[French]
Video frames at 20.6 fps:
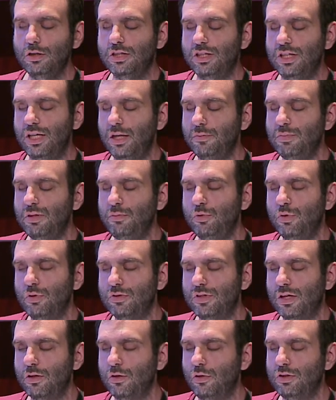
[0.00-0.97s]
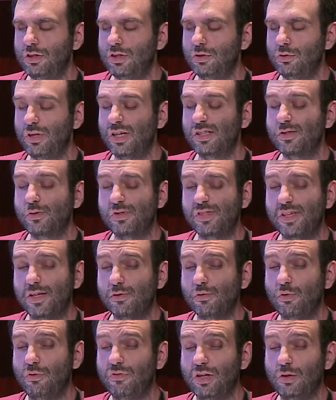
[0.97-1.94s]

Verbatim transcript: qui est la bibliothèque en ligne de l'association